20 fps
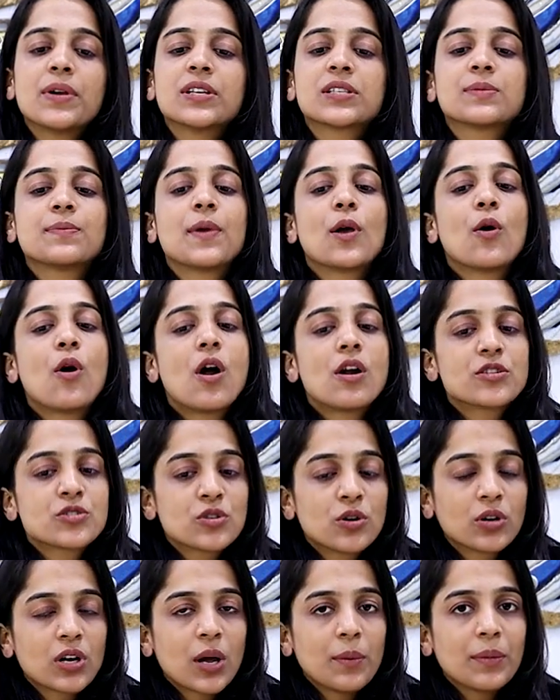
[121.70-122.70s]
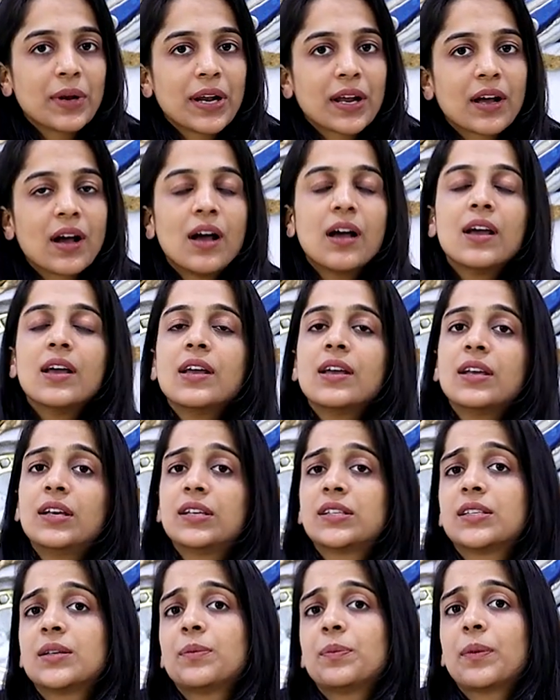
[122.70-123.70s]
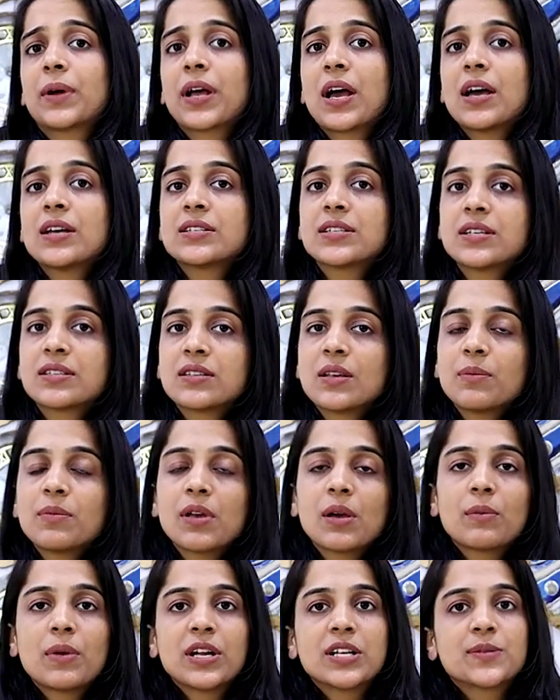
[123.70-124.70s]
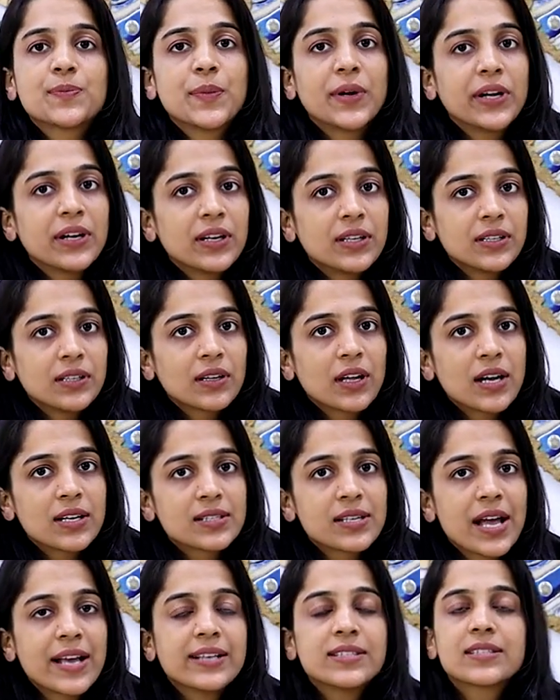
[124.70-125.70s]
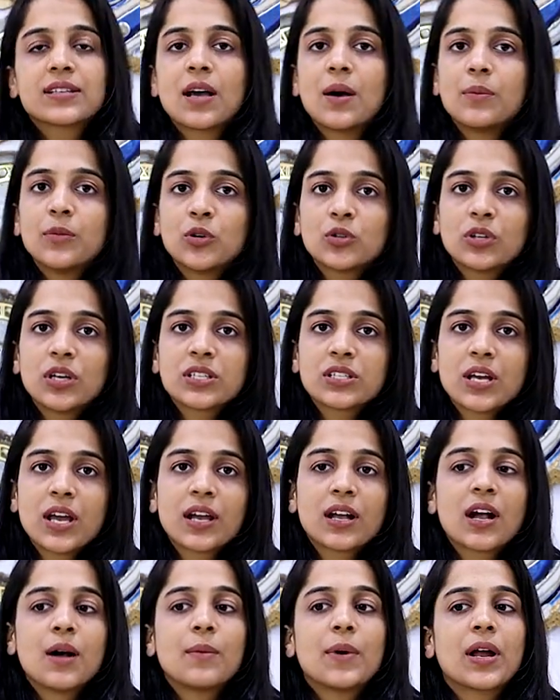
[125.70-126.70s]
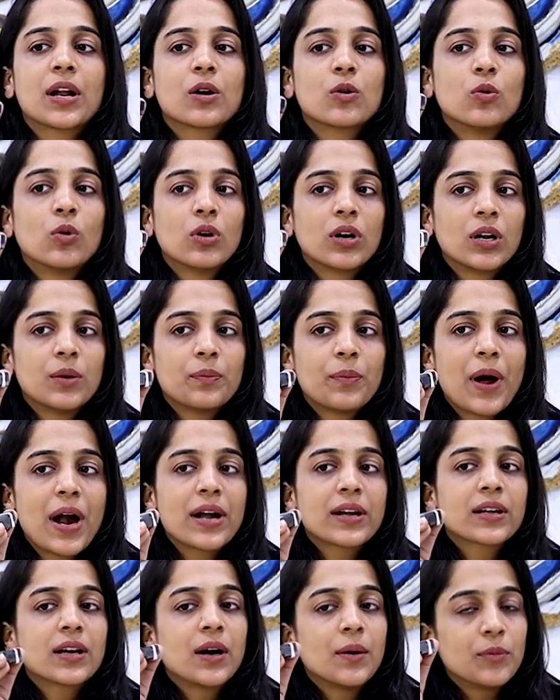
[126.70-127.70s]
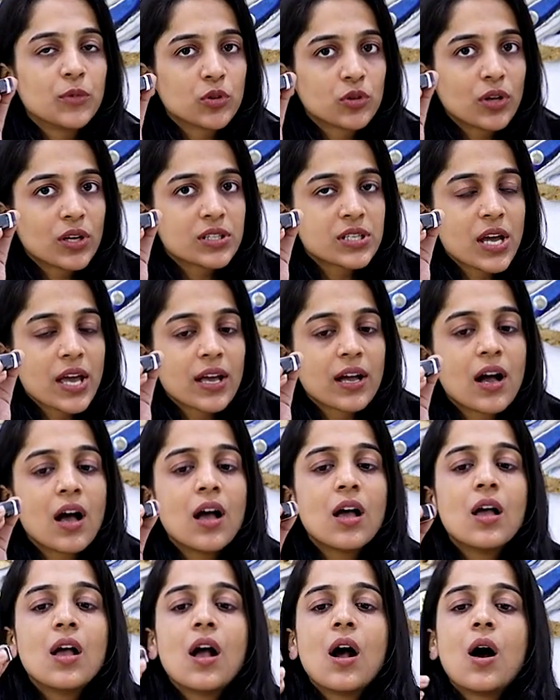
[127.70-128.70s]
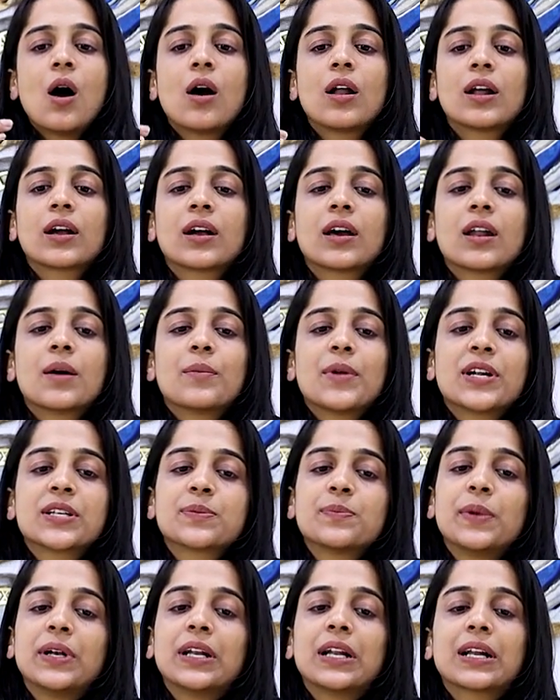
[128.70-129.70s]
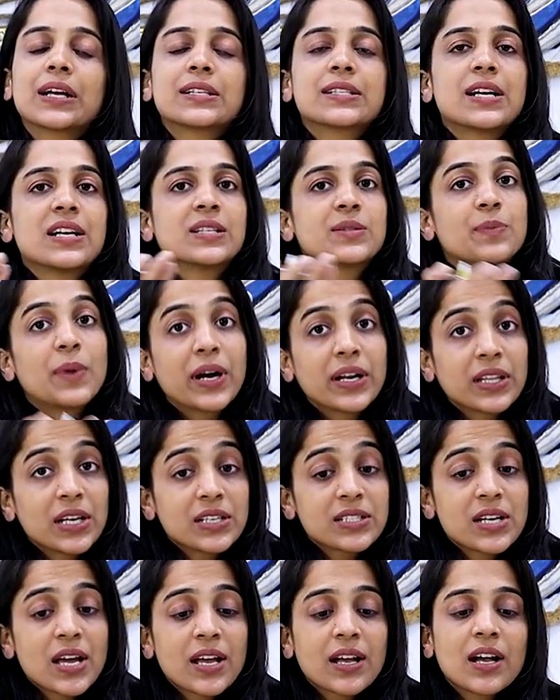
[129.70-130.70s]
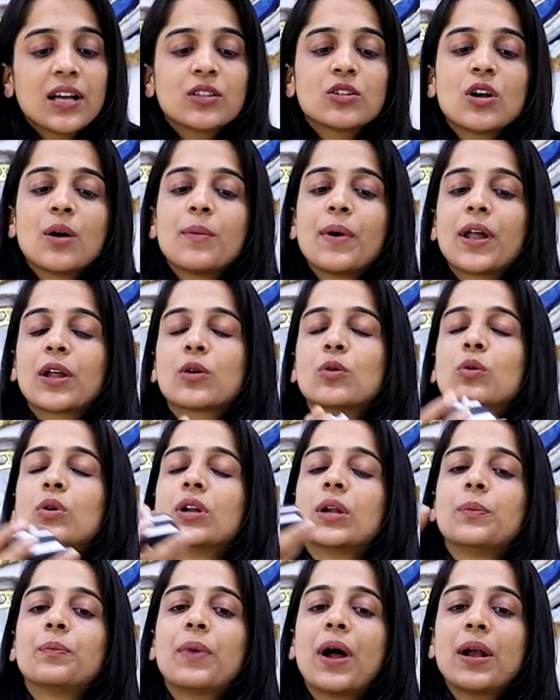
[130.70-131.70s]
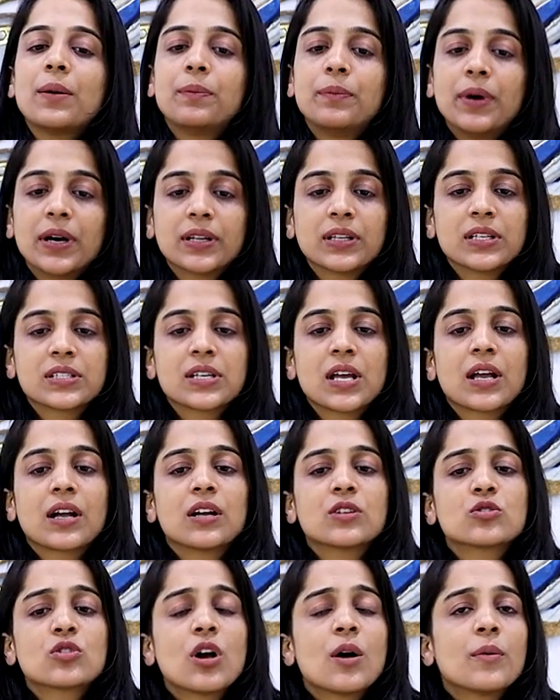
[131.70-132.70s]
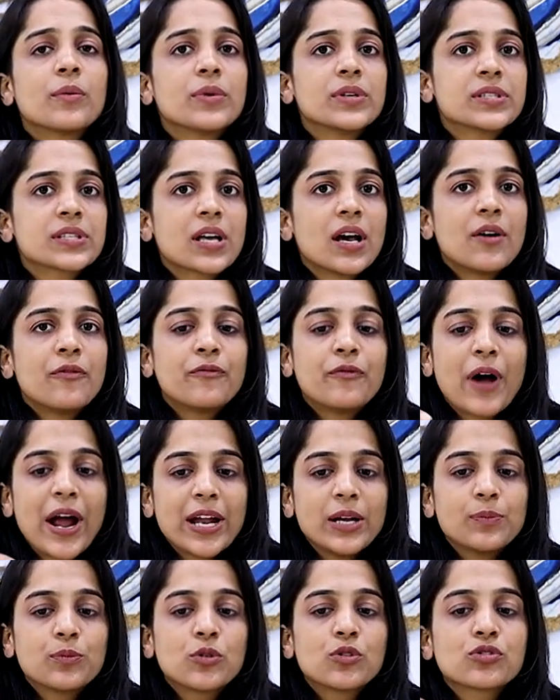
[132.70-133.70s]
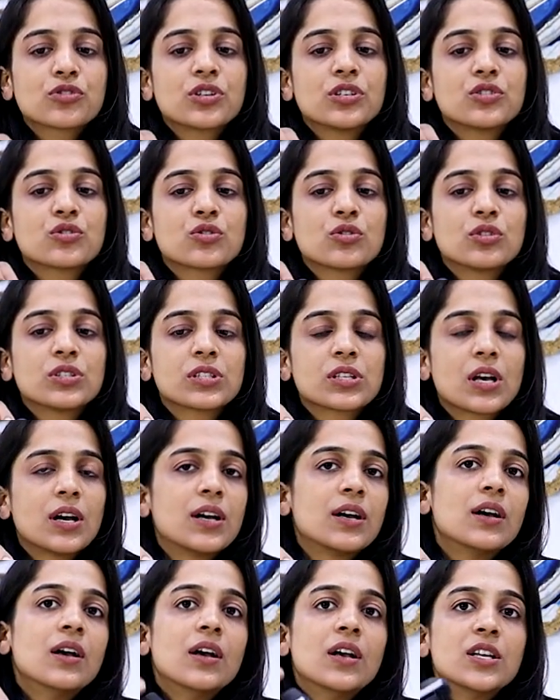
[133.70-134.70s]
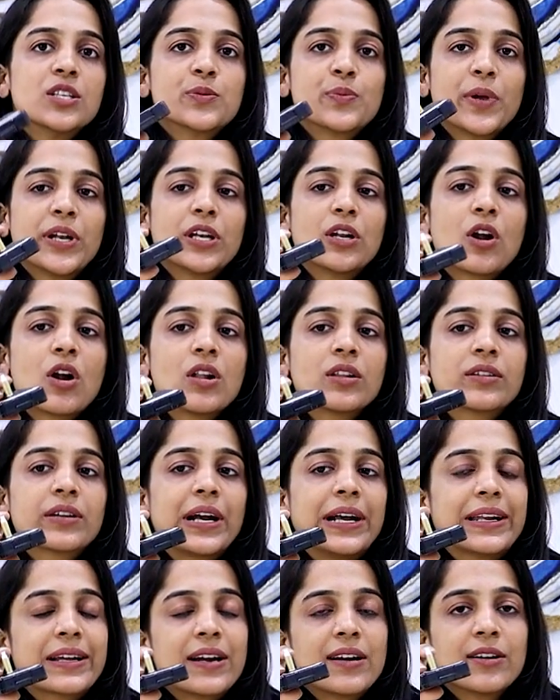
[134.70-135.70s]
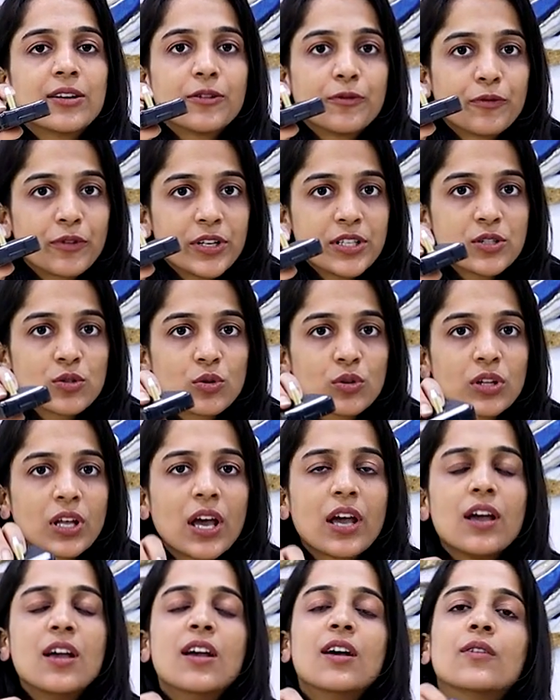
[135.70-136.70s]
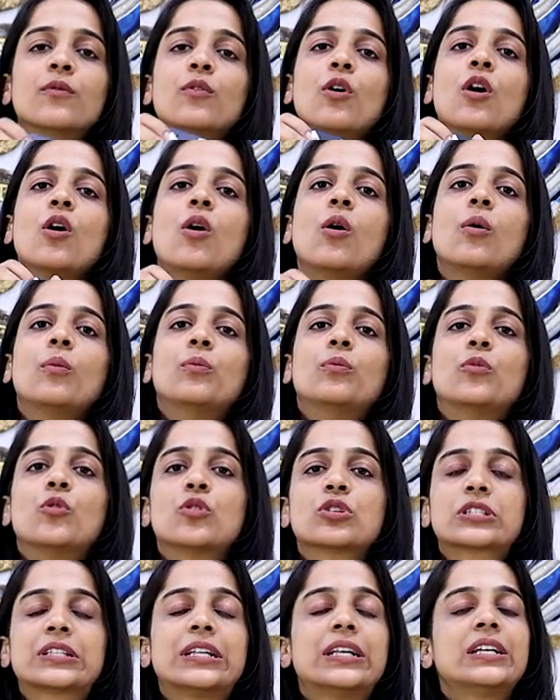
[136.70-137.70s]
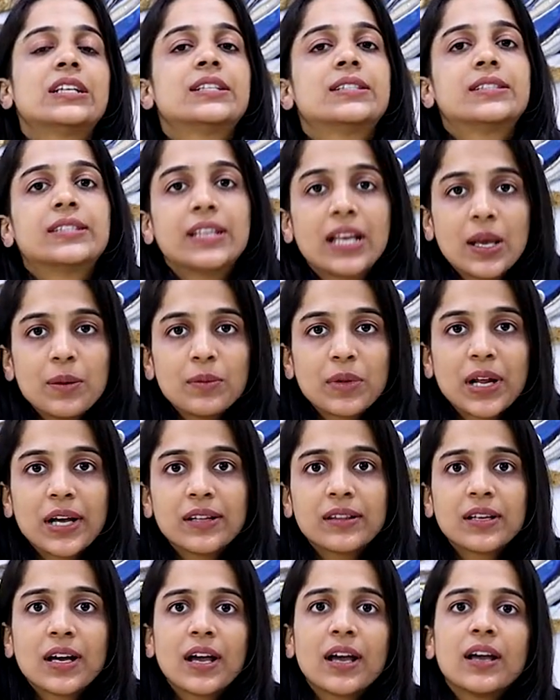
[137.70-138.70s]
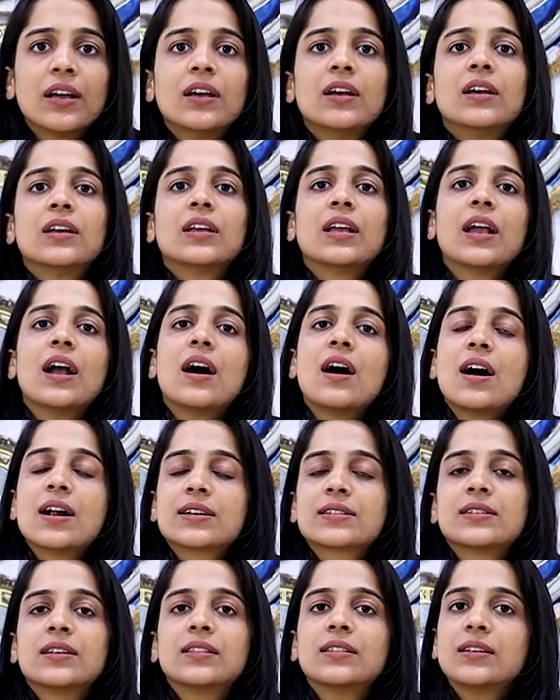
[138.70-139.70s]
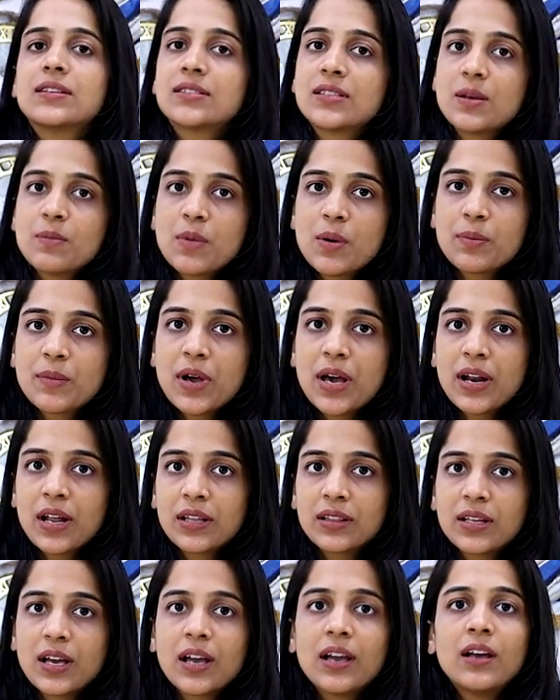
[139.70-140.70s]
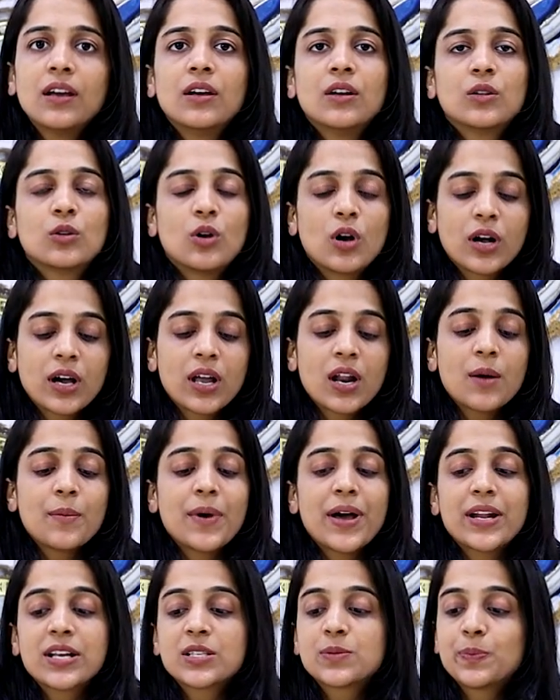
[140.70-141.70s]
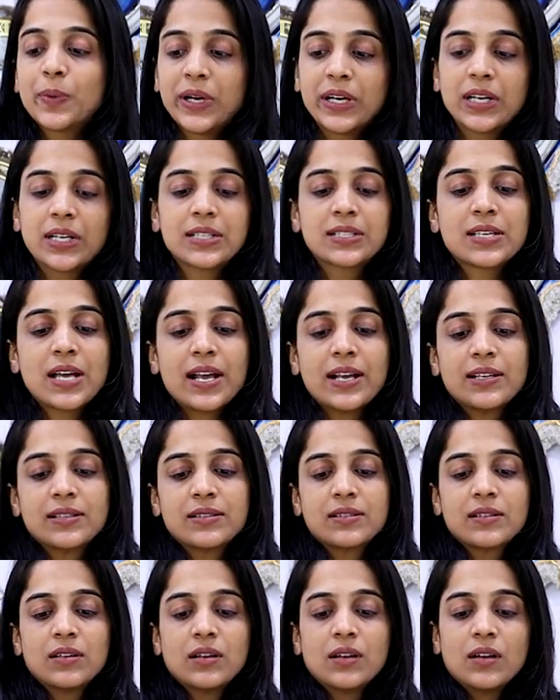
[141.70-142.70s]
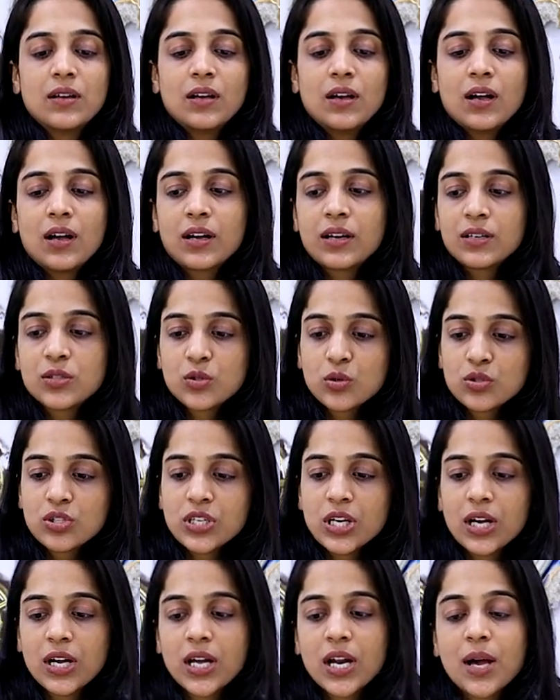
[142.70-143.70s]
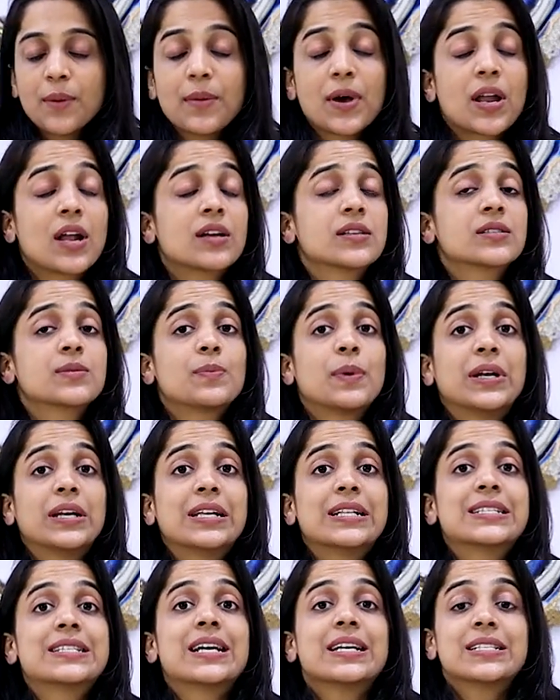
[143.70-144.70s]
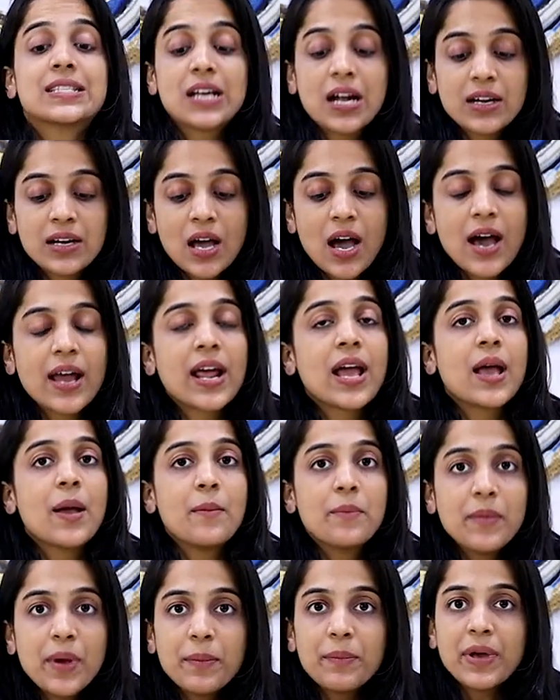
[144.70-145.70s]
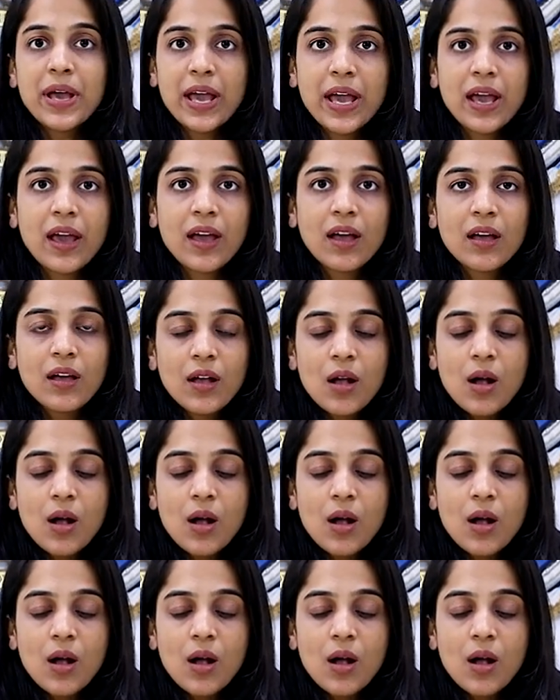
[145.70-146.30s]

एम इसमें और छोटा मिलेगा इसी प्रकार जैसे भी हमारे स्पिंडल का साइज़ कम होता जाएगा हमारा गोल्डन पार्ट कम होता जाएगा और अगर हमारा स्पिंडल का साइज़ बढ़ता जाएगा तो हमारा गोल्डन पार्ट बढ़ता जाएगा जो हम इसका वाइट पोर्शन जो इसका स्पिंडल और थ्रेड का डिफरेंस होता है वो मोस्टली सेम रहता है ये आठ से दस एम mm का रहता है तो अगर हमारा स्पिंडल साइज़ अगर सोचिए अगर हमारा स्पिंडल साइज़ 18 एम mm है